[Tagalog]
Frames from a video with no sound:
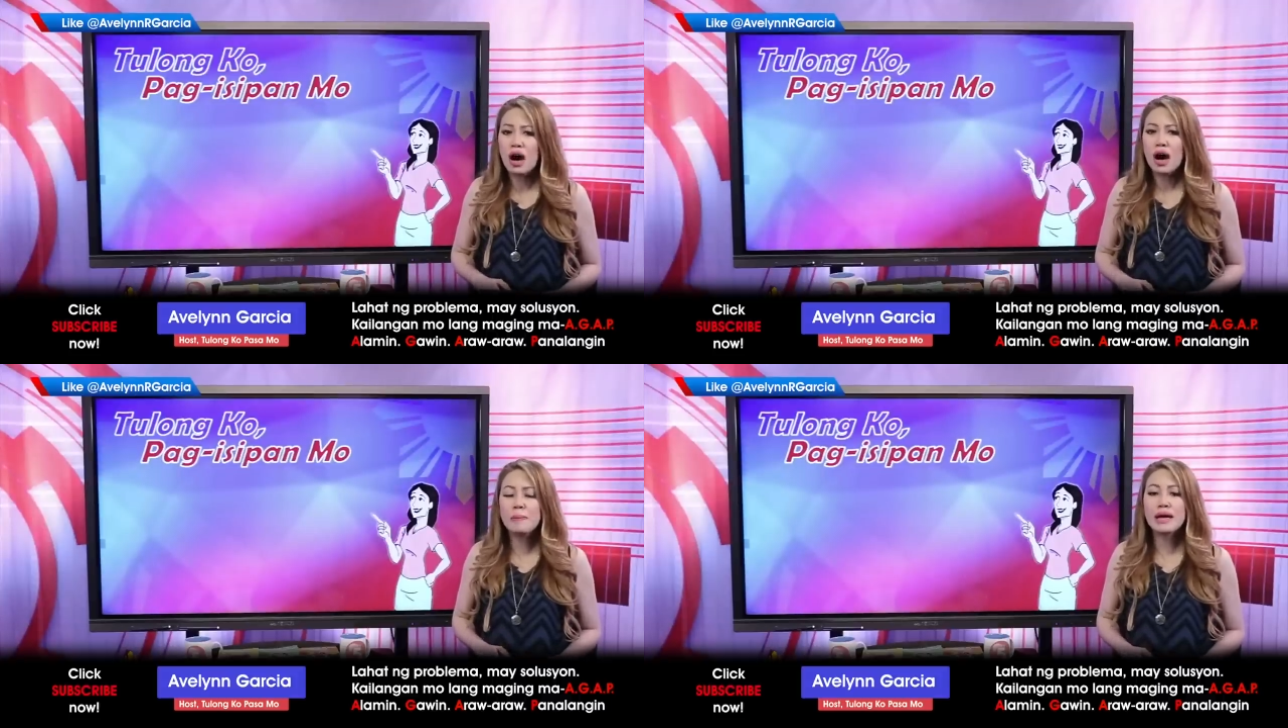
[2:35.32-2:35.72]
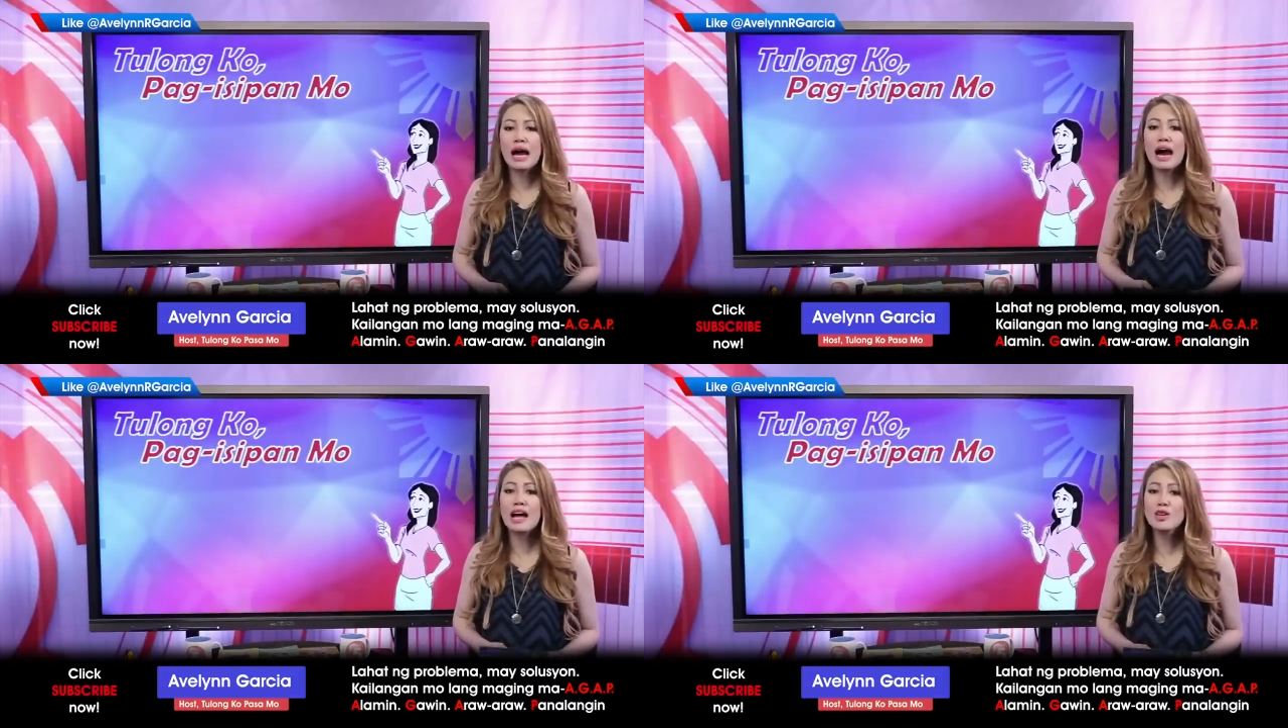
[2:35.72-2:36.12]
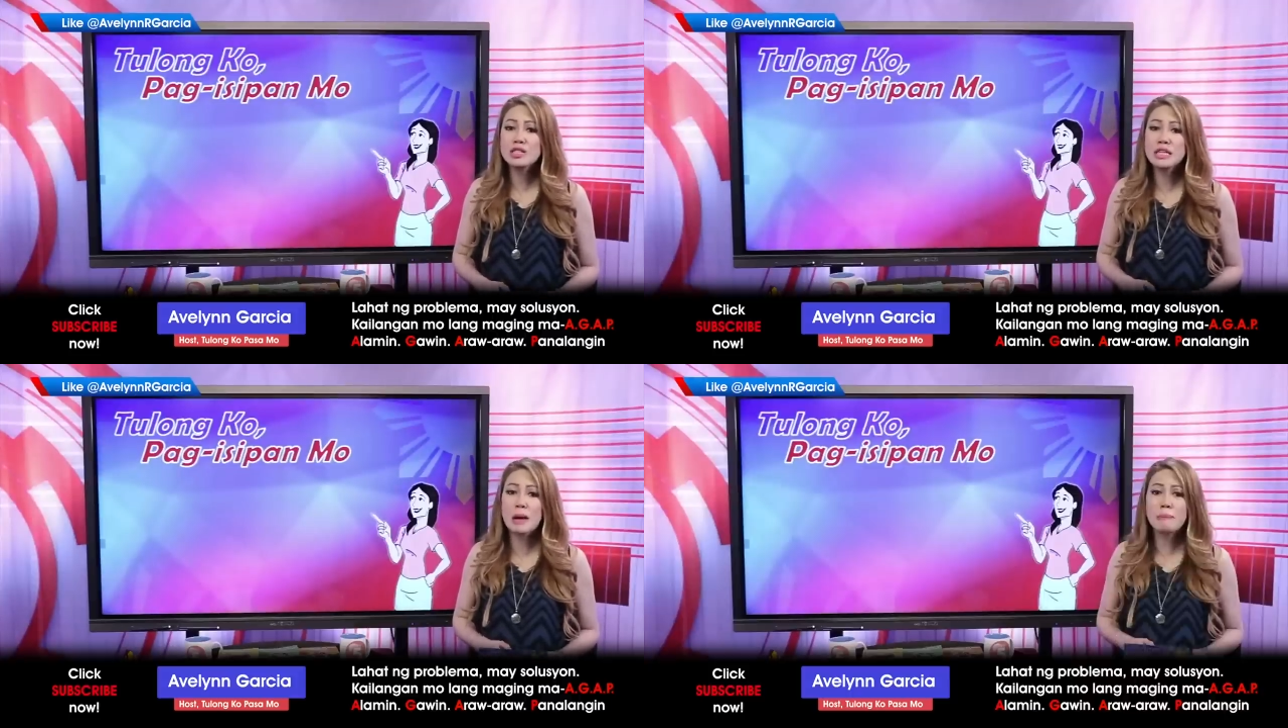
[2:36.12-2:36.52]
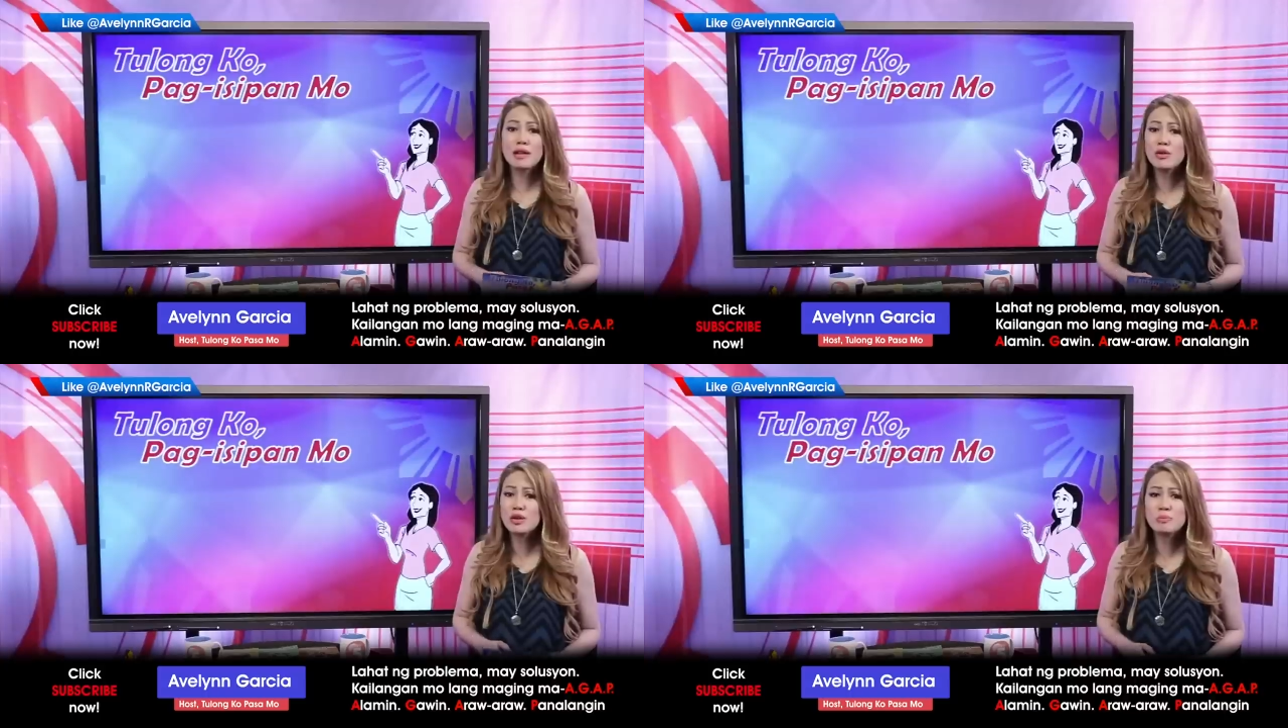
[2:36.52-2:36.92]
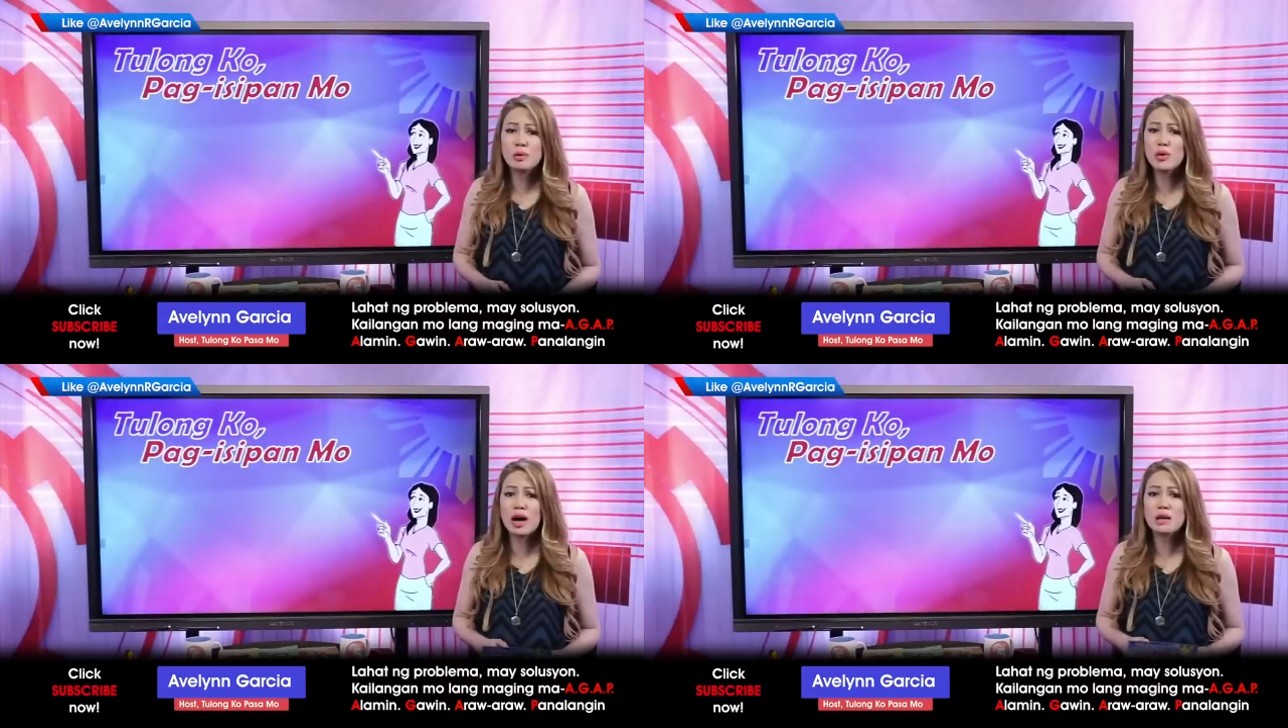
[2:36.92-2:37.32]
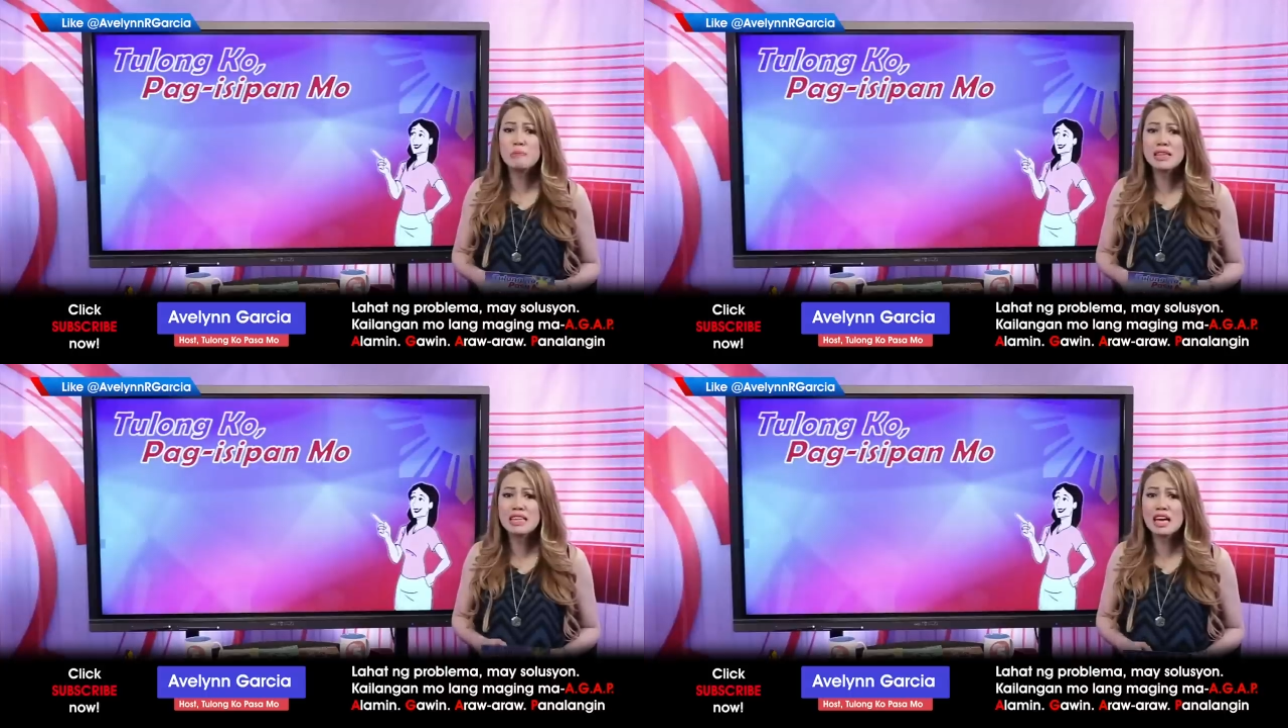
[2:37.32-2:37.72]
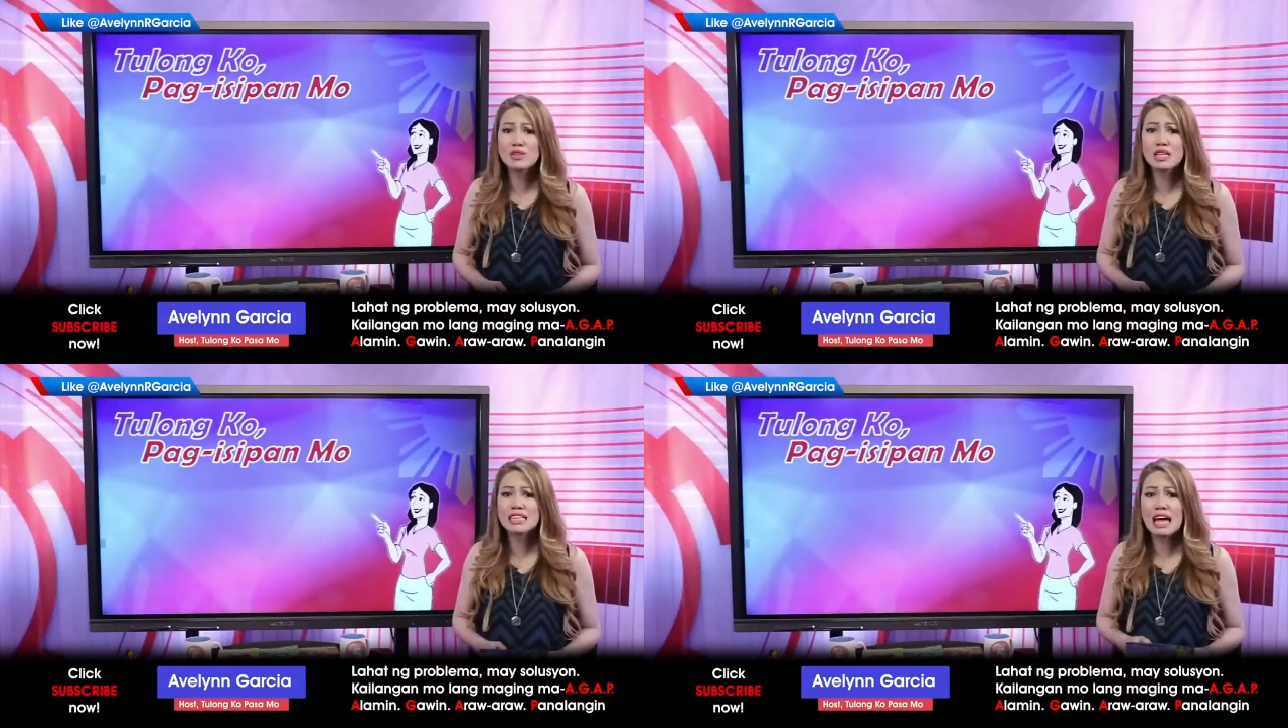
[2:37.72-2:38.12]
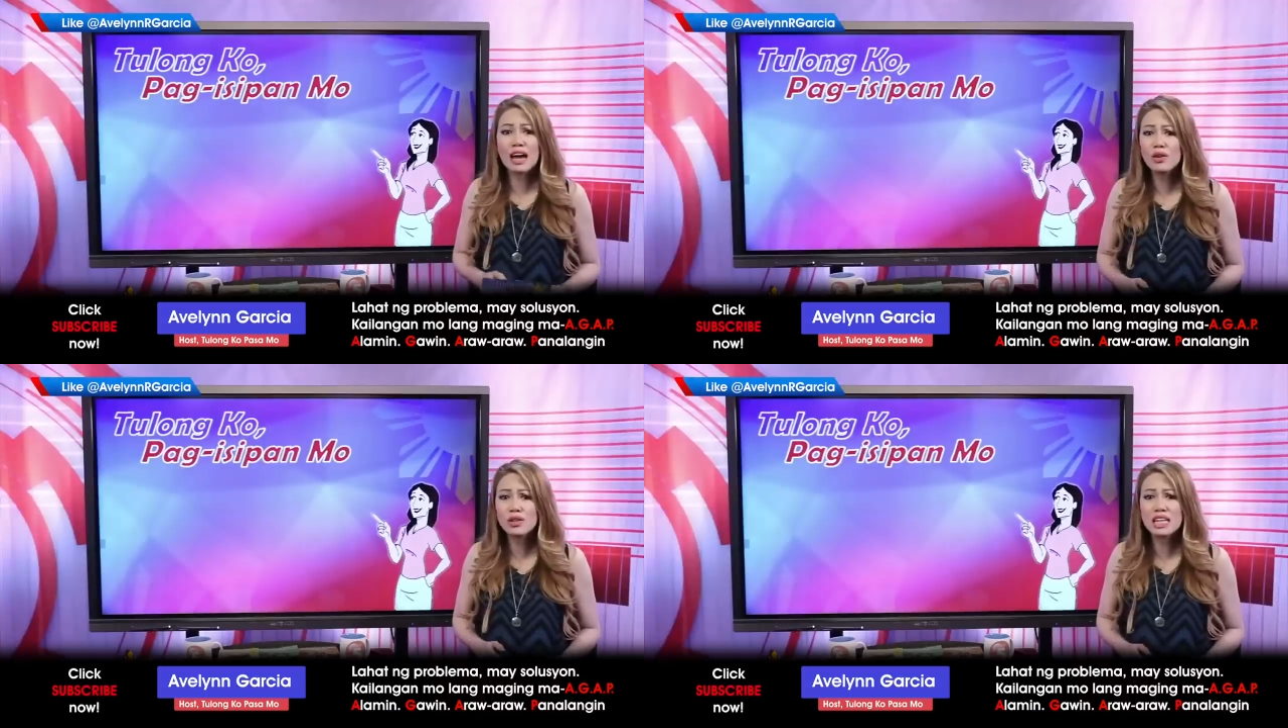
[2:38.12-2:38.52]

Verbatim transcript: Abay, halos napaluhod po yung karpintero sa takot